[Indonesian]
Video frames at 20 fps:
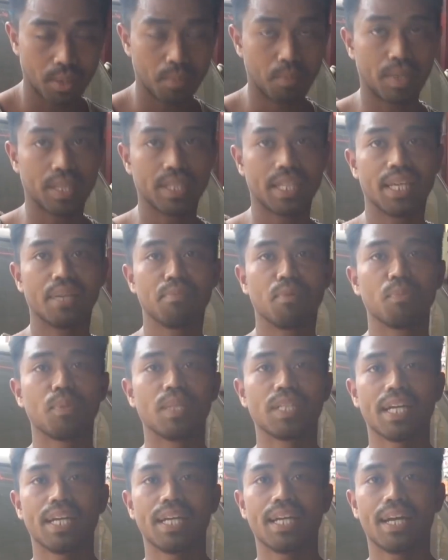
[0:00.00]
berhentiin mobil
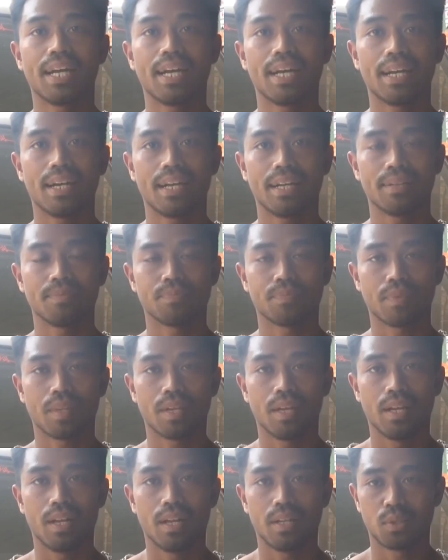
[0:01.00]
saya.
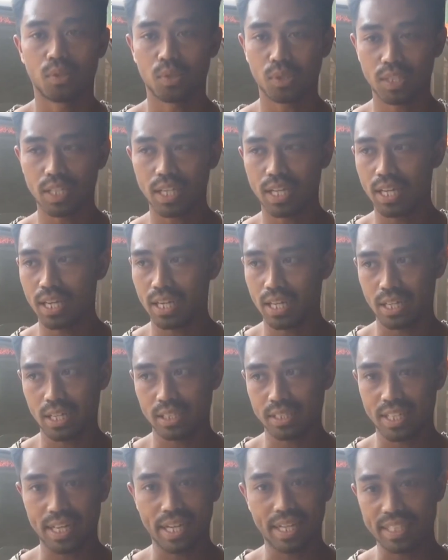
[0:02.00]
Terus dia
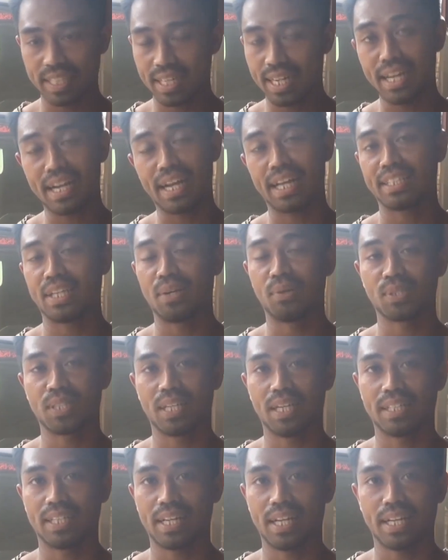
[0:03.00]
teriak-teriak, nggak tahu
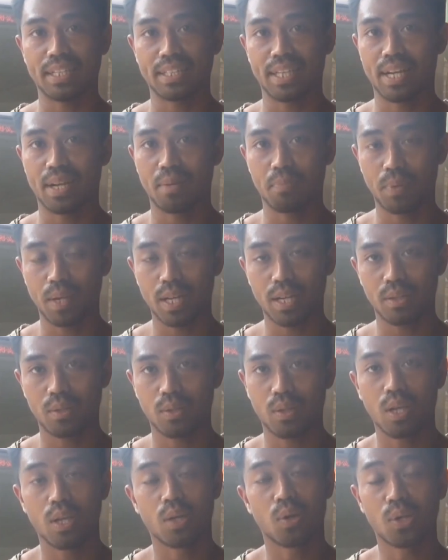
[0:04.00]
saya teriaknya apa,
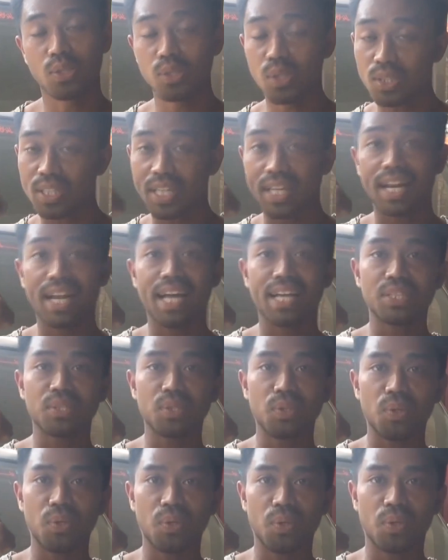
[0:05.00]
nonjok saya
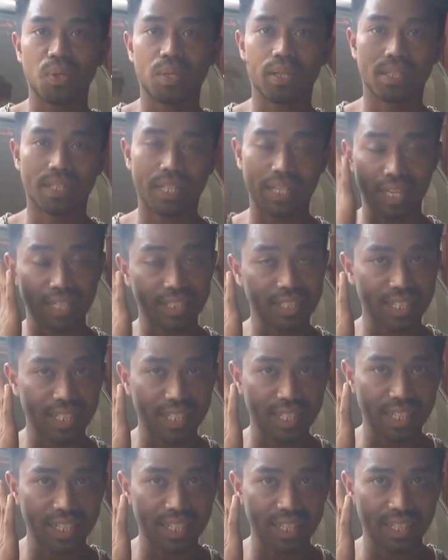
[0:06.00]
langsung, kena
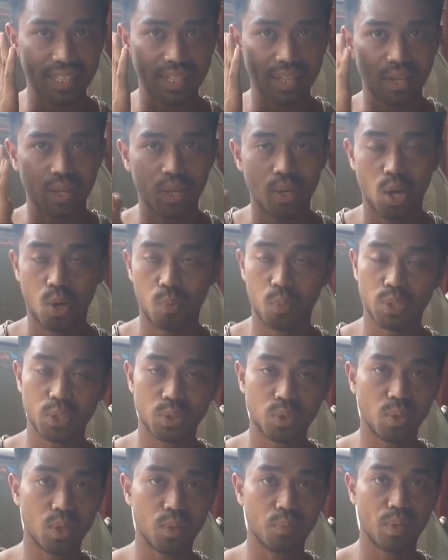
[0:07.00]
sini.
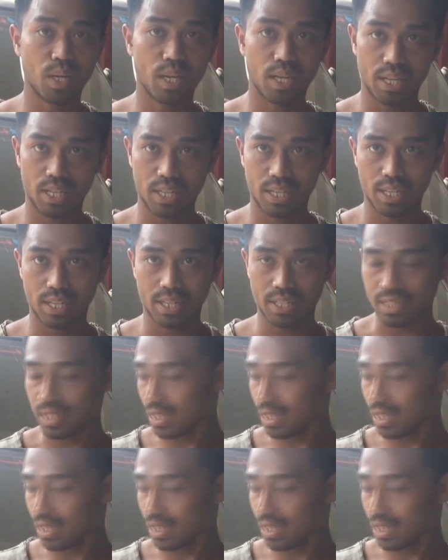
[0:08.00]
Habis itu gebrak,